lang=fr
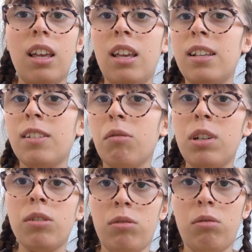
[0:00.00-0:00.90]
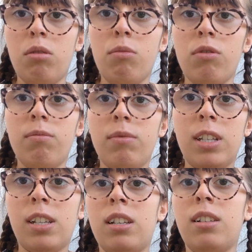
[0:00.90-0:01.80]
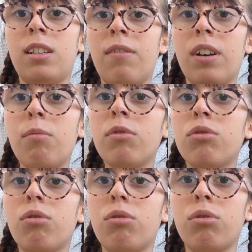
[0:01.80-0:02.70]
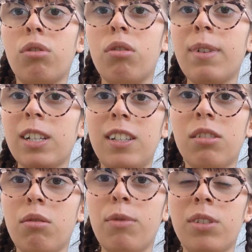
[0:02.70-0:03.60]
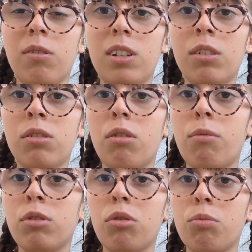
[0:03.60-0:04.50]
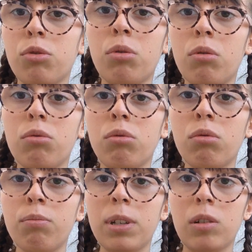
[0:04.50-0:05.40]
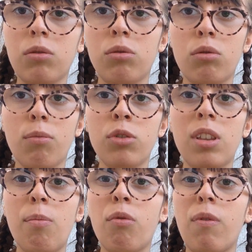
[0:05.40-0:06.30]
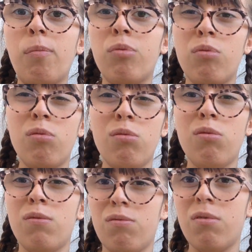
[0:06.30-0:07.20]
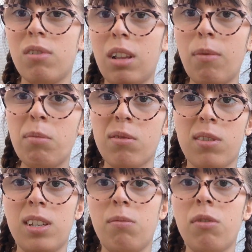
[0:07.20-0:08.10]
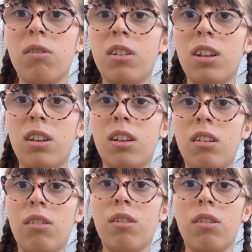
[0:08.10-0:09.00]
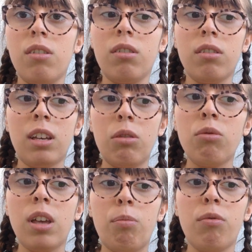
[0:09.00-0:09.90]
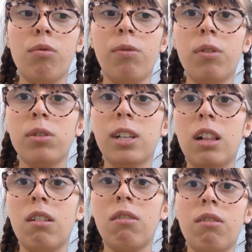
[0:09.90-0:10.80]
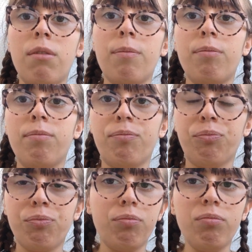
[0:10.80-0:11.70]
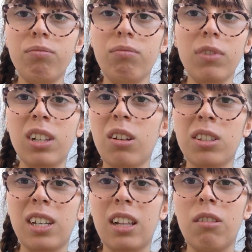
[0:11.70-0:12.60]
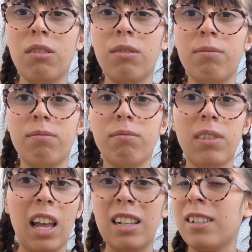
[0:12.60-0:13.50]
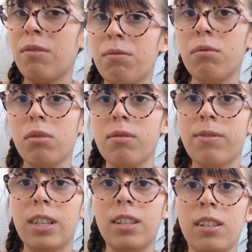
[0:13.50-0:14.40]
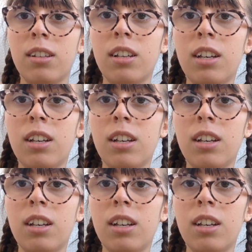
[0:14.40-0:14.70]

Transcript: Et c'est en lisant ce roman, et ça, ça vraiment, je, je remercie ce roman, c'est en lisant ce roman que je m'en suis rendu compte parce que justement, je n'éprouvais plus du tout les mêmes sentiments qu'Anouk euh, éprouve lorsqu'elle euh, lorsqu'elle euh, elle s'effondre en fait.